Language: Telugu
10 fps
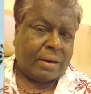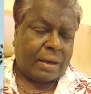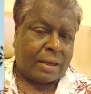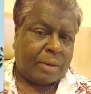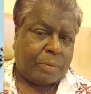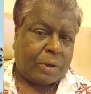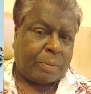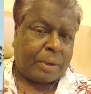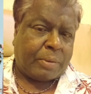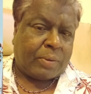నగర పుర
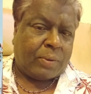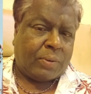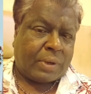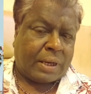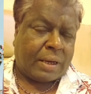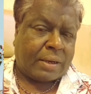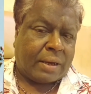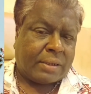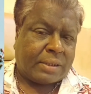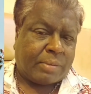ప్రముఖులు
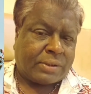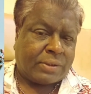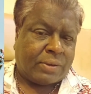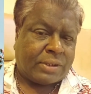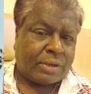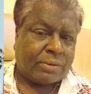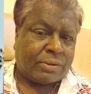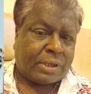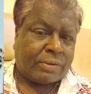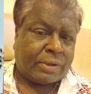కళాకారుల సమక్షంలో
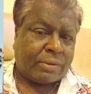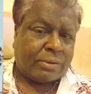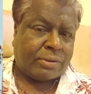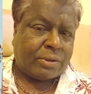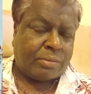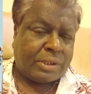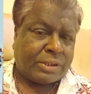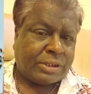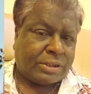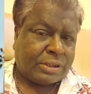జరుగుతున్నటువంటి గుంటూరు
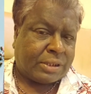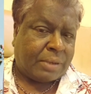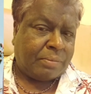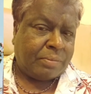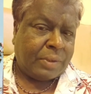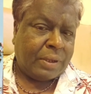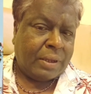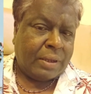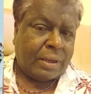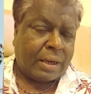మిర్చి చిత్రం
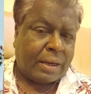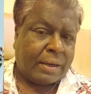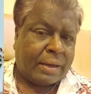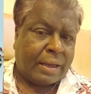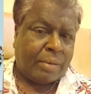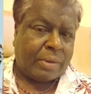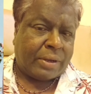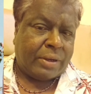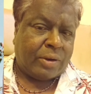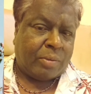యంగ్ అండ్
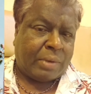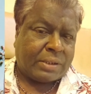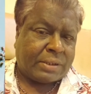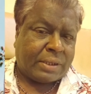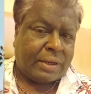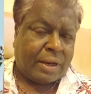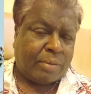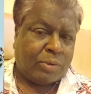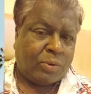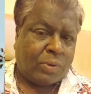డైనమిక్ హీరో మా
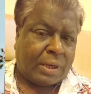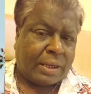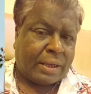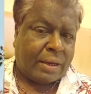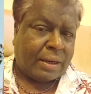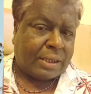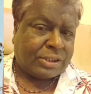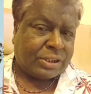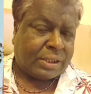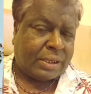శ్రీరాములు అలాగే
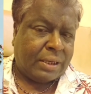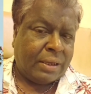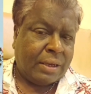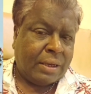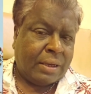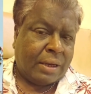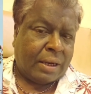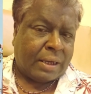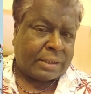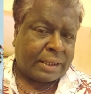ఆశిక్కి
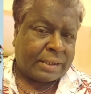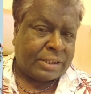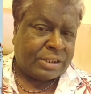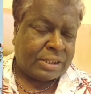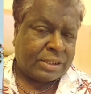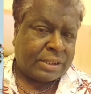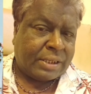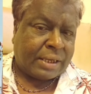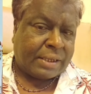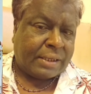ఆ టెక్నీషియన్స్కి
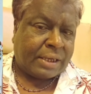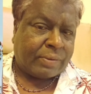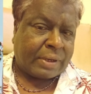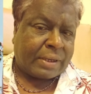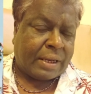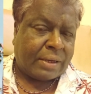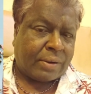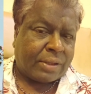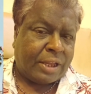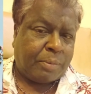నటీనట వర్గానికి
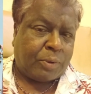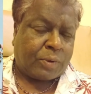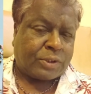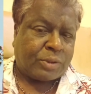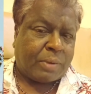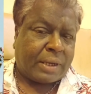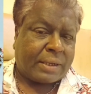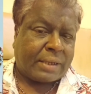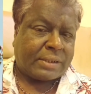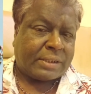హృదయపూర్వక
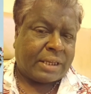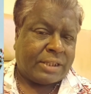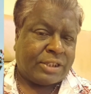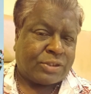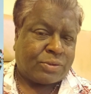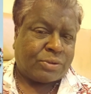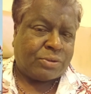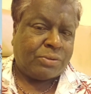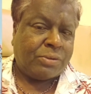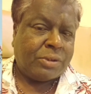శుభాకాంక్షలు తెలియజేసుకుంటూ